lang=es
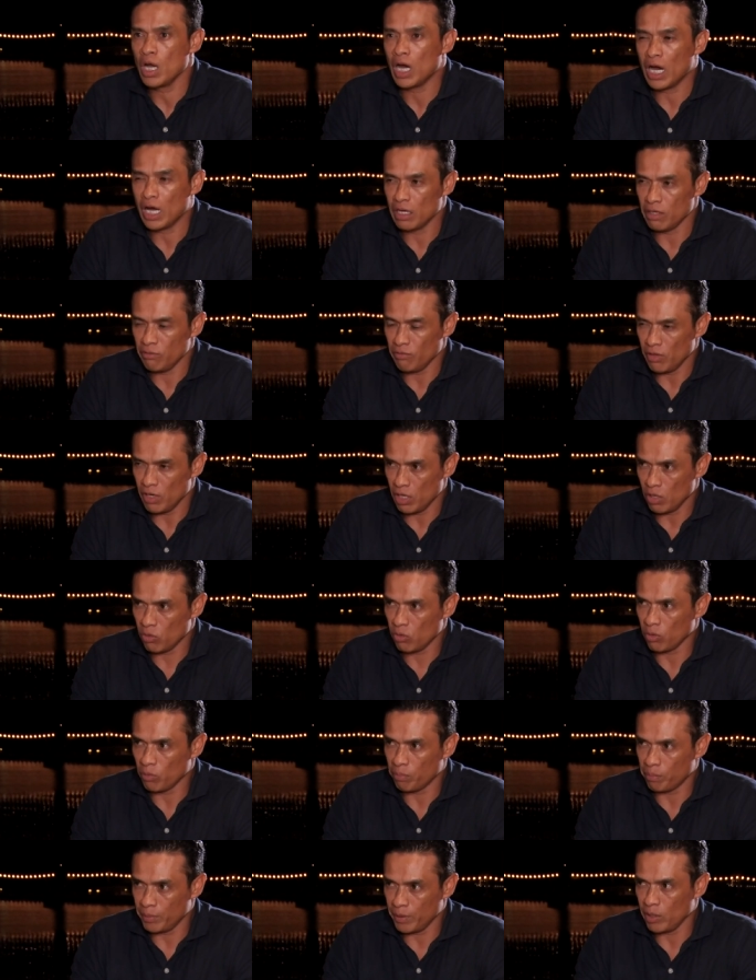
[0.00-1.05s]
a nivel
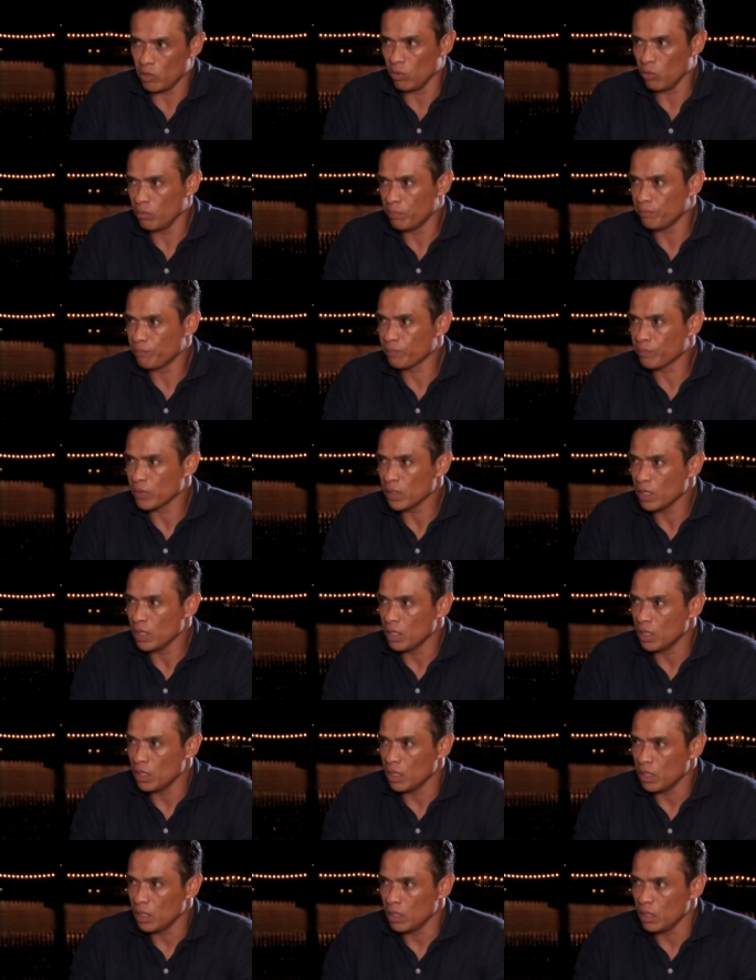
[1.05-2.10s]
europeo,
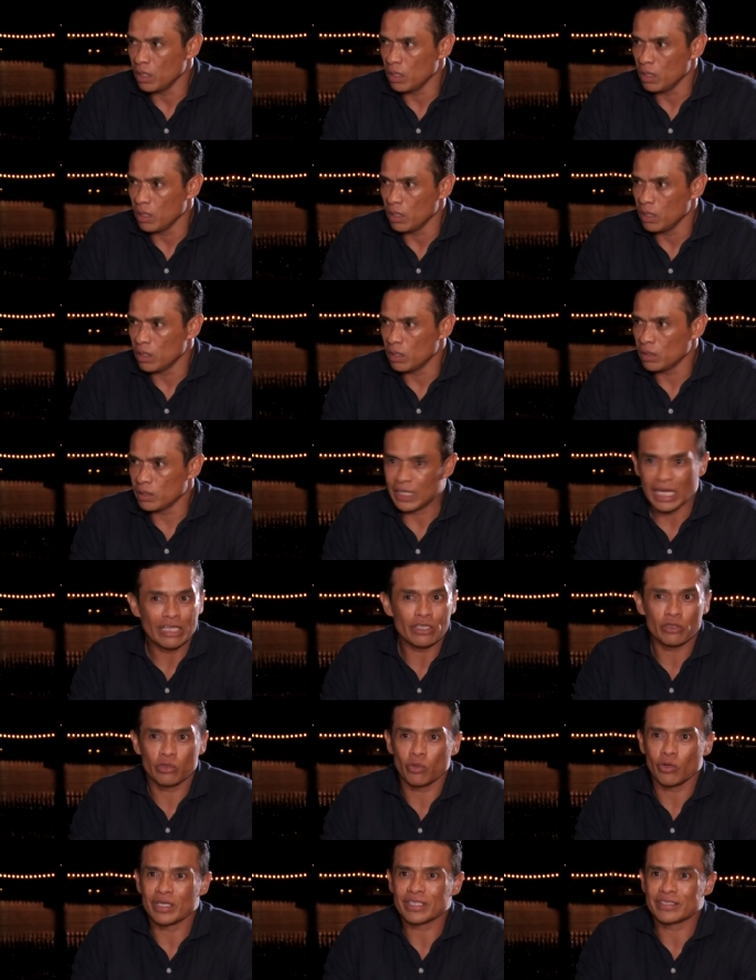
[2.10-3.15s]

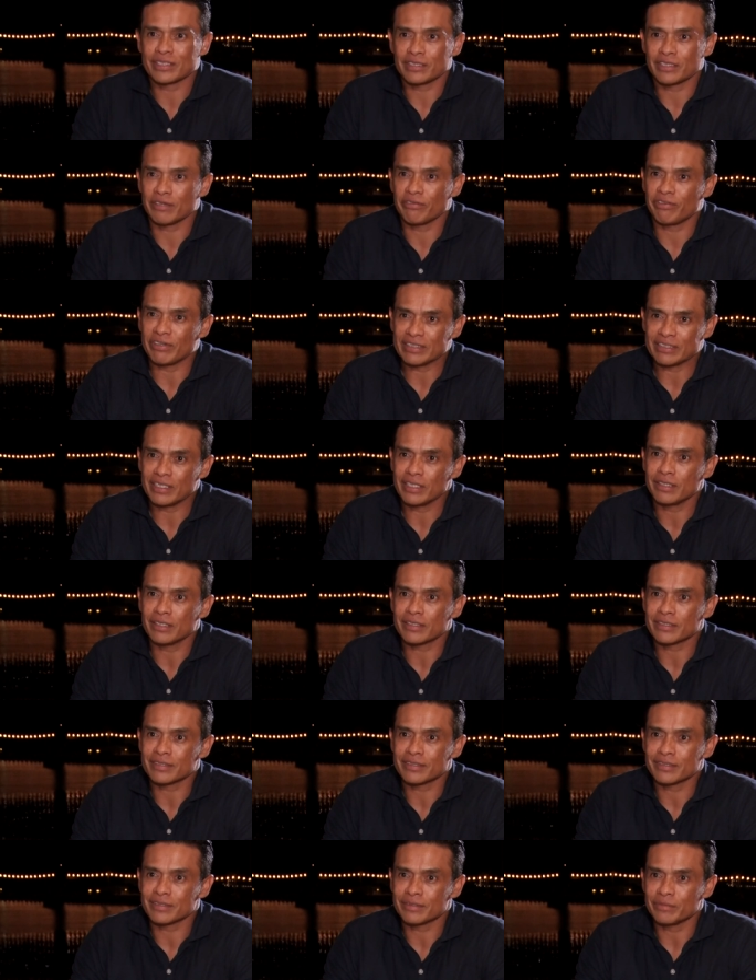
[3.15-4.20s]
dan todas esas
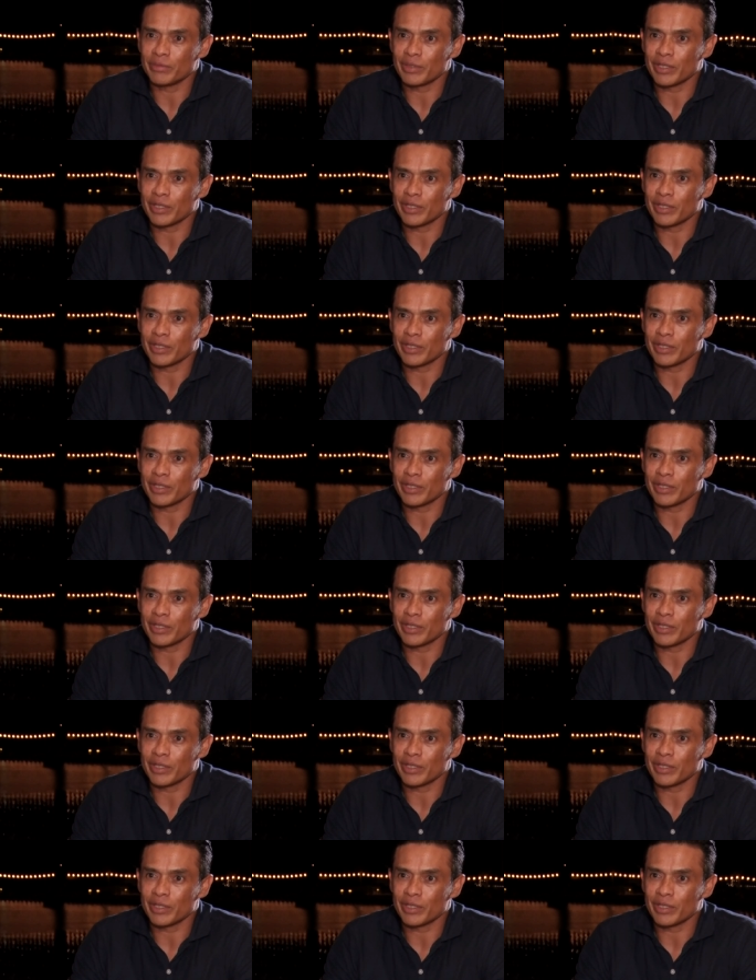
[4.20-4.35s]
facetas.